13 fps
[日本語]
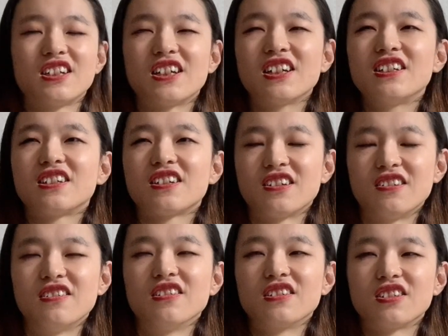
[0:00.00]
じゃないんです
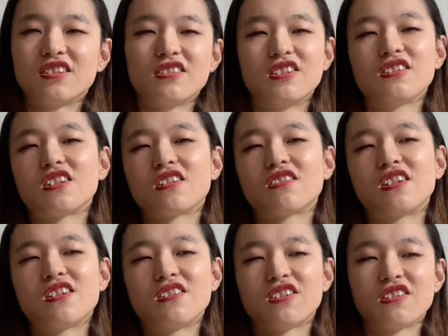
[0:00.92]
けどそういうの言って
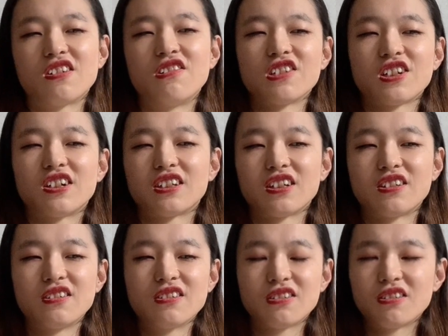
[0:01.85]
くれる人が欲しかっ
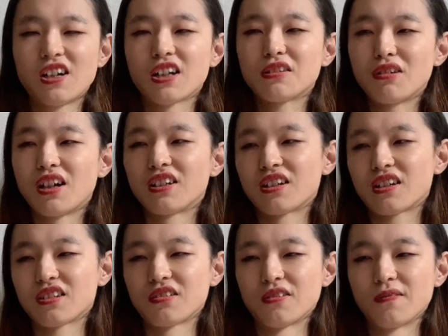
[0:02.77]
たっていうのとあとはな
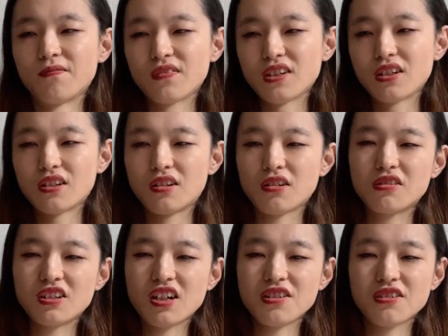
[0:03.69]
んかその
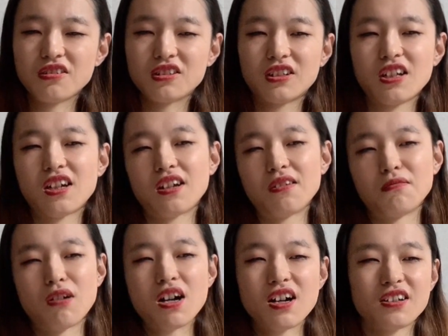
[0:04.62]
緑内障って
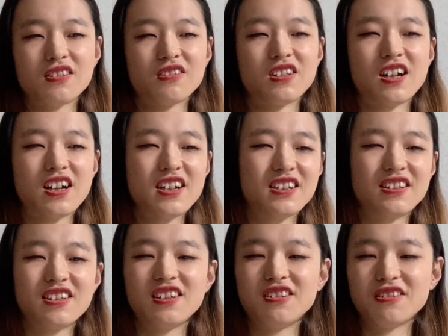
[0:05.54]
若い人ならへ
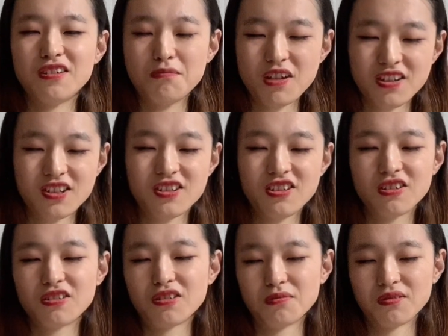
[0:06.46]
んっていうイメージ
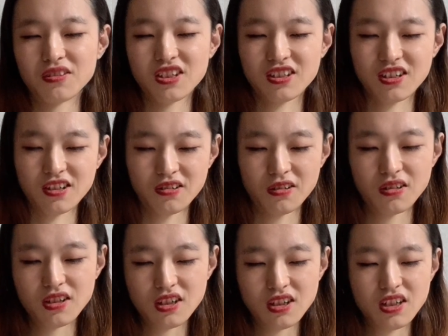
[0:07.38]
強いと思うんですけど